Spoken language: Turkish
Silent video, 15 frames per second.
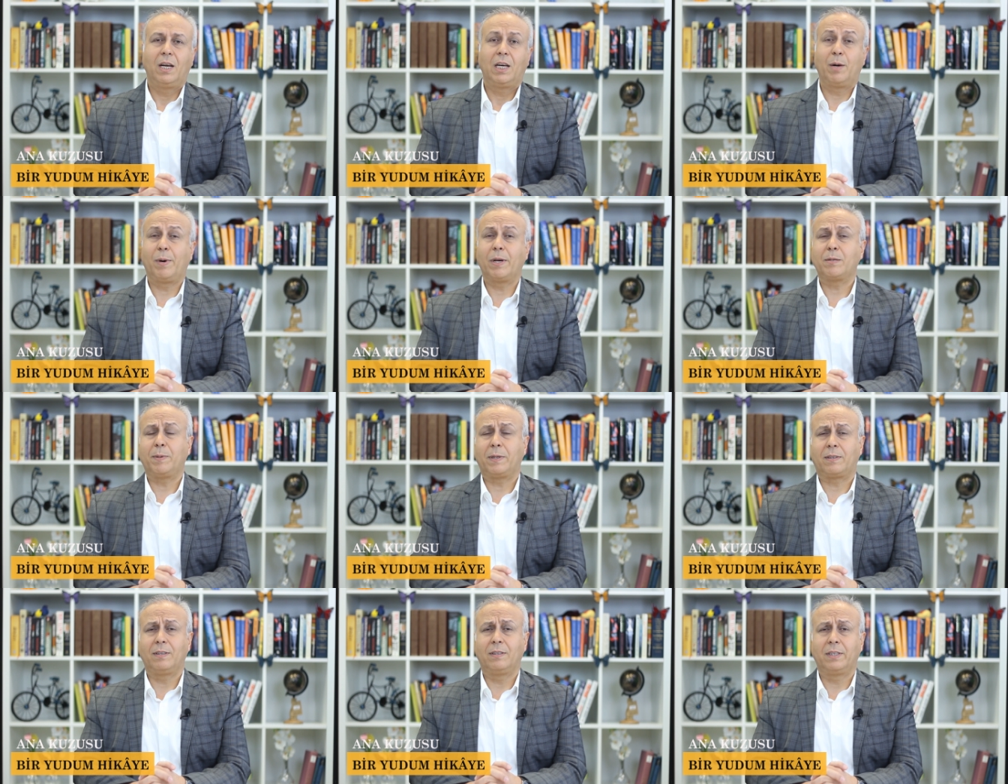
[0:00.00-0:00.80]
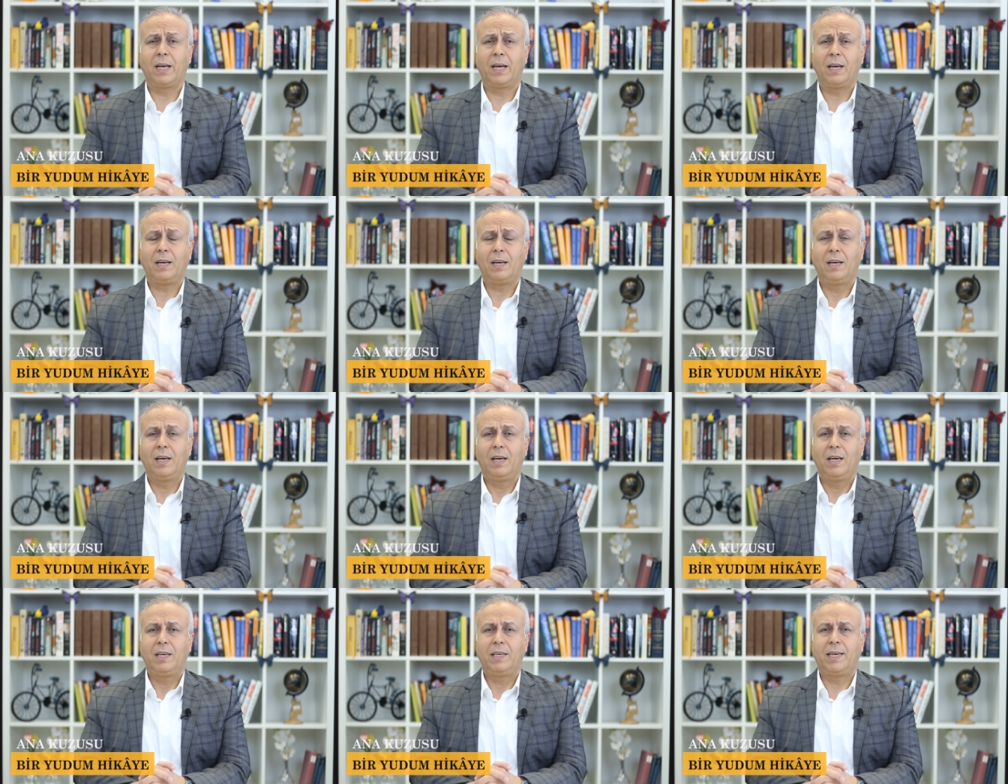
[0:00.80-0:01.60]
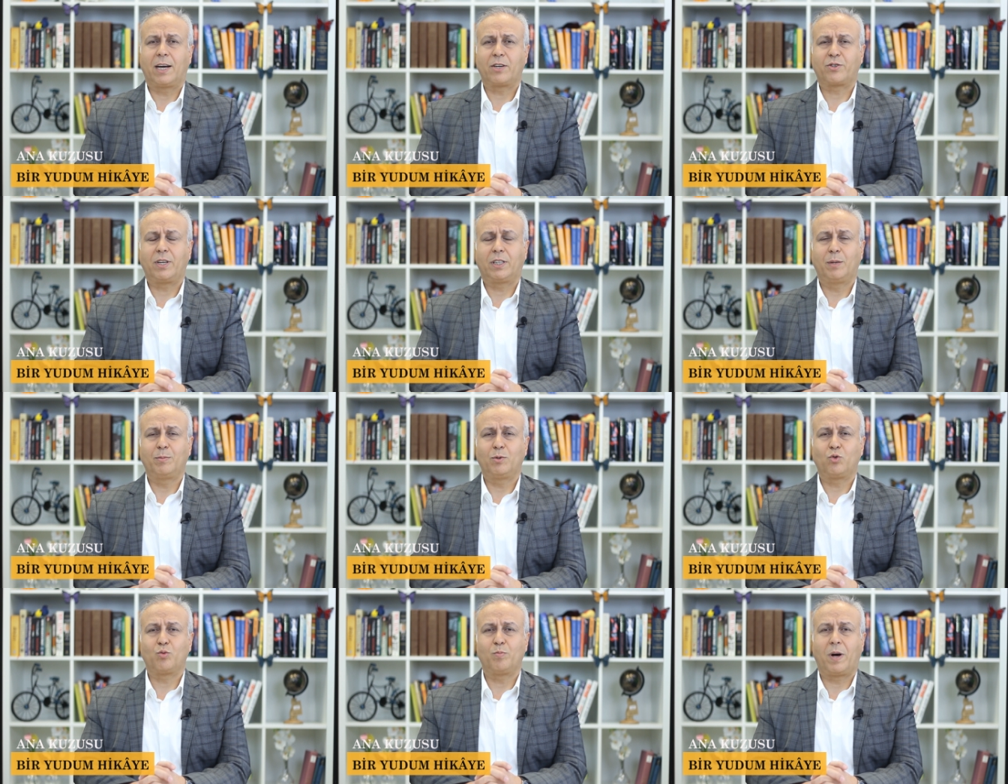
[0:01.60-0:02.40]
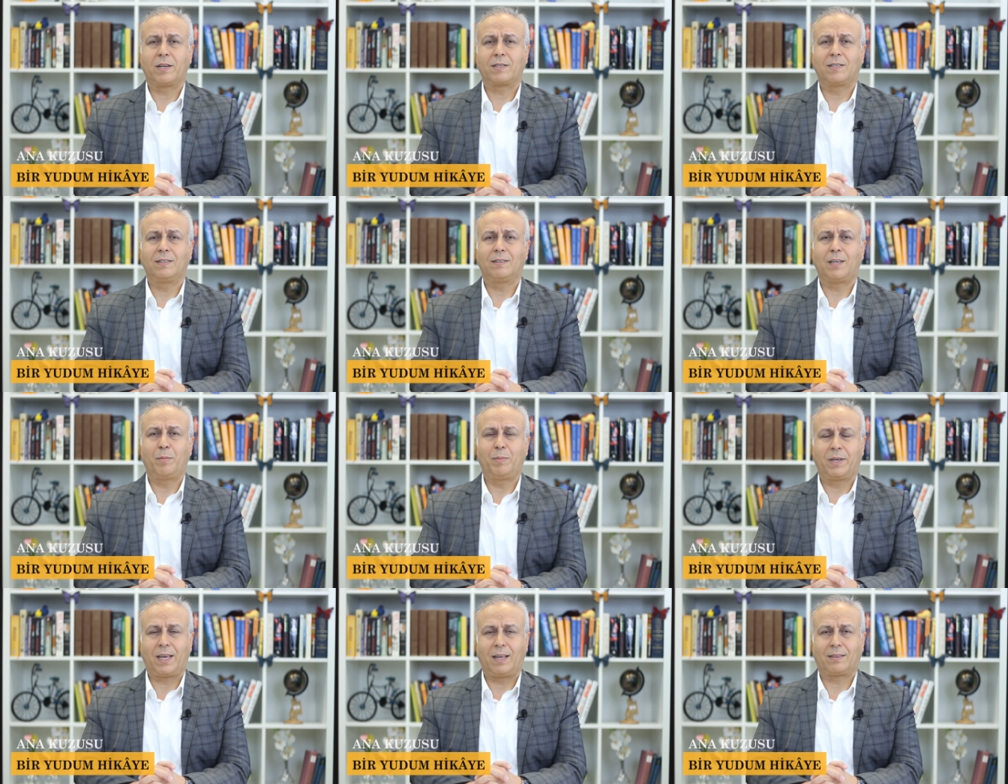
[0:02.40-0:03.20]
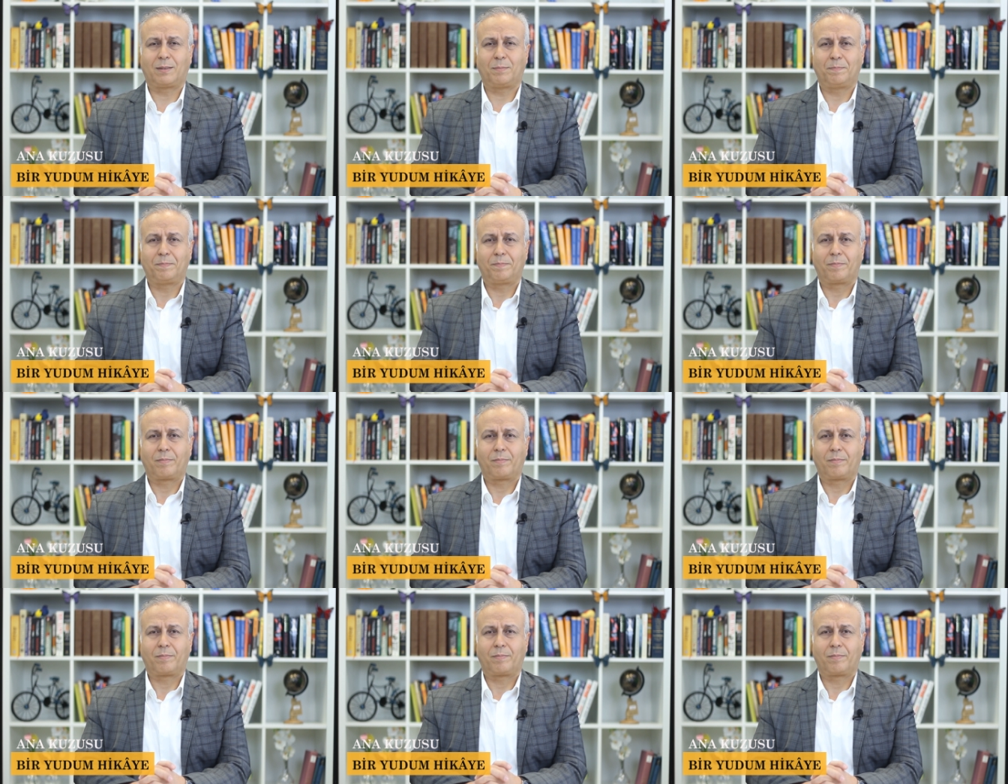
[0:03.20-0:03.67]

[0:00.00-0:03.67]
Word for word: Namaz bittiğinde yaşlı adamın cumasını tebrik ettim.